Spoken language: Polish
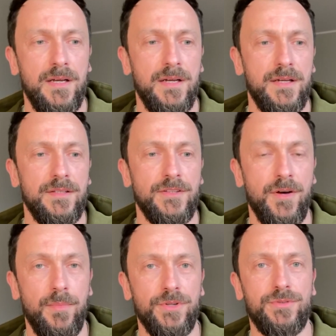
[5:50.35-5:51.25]
E,
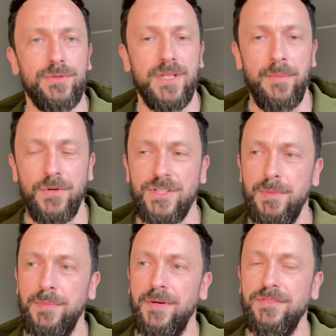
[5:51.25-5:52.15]
no bo tutaj
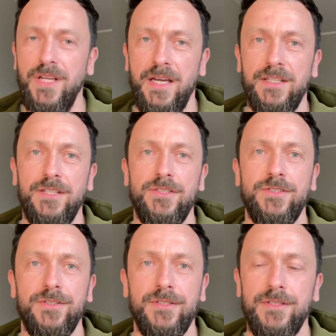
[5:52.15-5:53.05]
można by pewnie
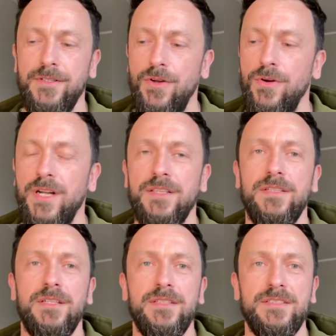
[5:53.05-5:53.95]
jakieś
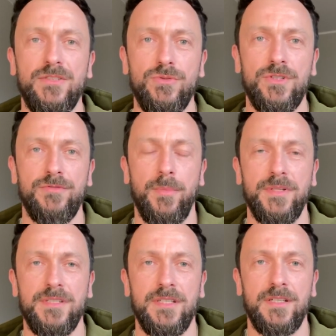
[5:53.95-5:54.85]
konkretne zarzuty
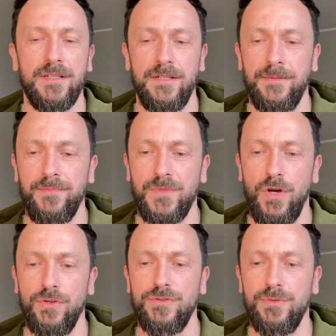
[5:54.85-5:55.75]
wobec tych
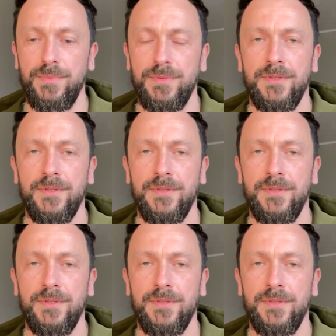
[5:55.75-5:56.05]
osób